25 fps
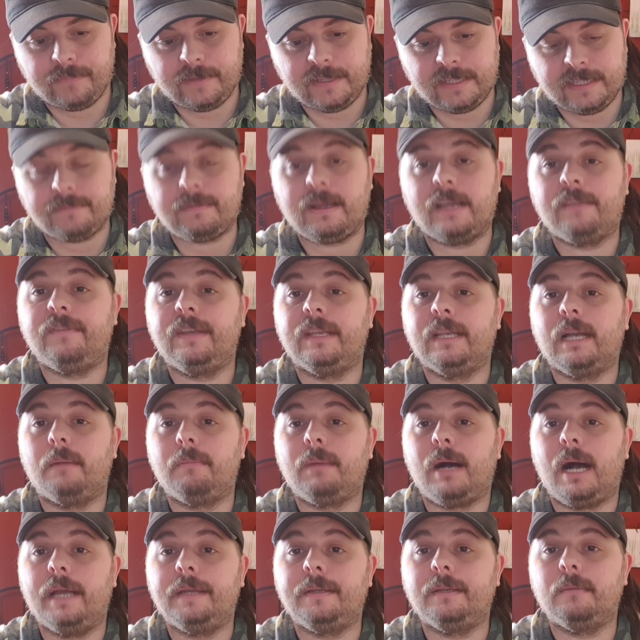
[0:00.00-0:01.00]
Zwei Dinger
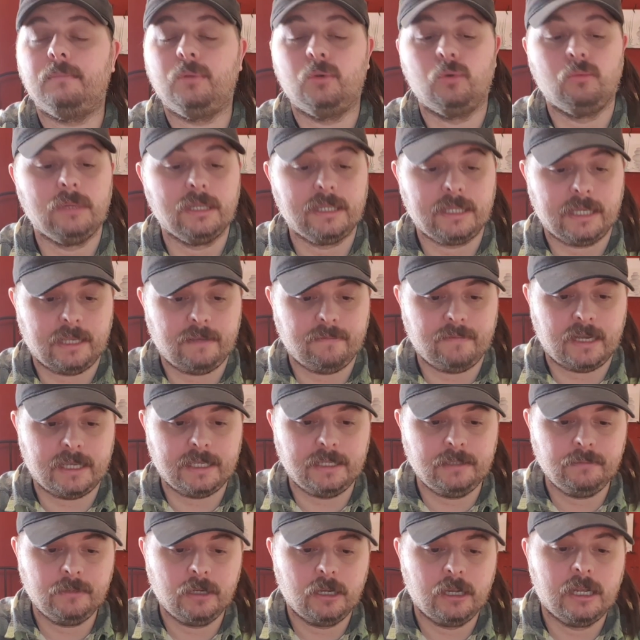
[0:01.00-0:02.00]
breite Blume kriegen wir
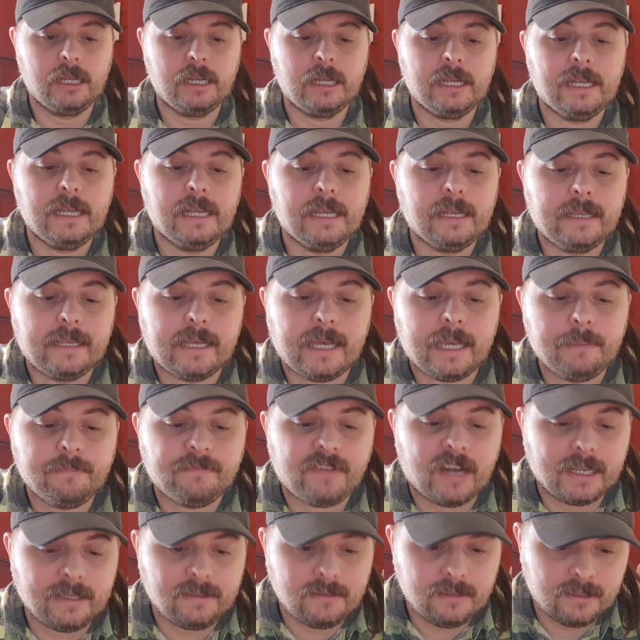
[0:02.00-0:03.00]
hin. Creme
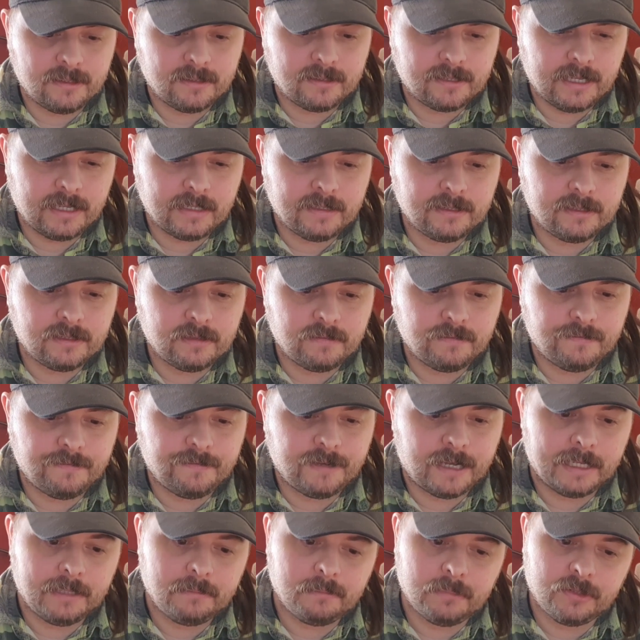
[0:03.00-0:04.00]
weiß das Ganze,
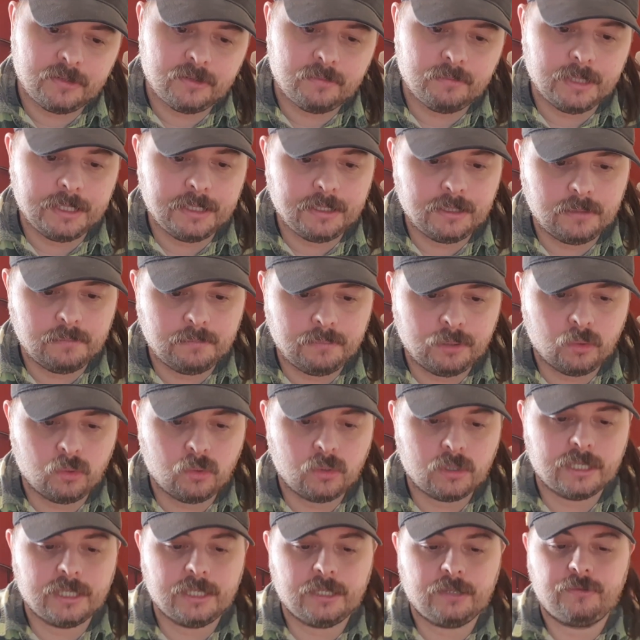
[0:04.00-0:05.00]
fein bis
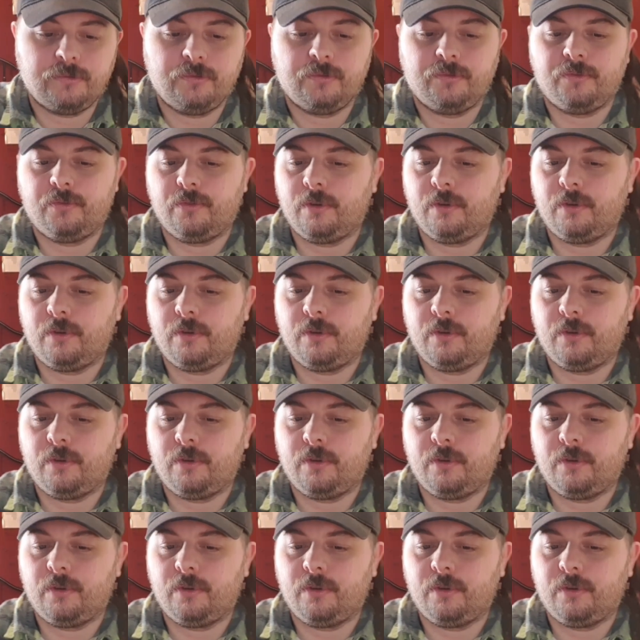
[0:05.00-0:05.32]
mittelporig.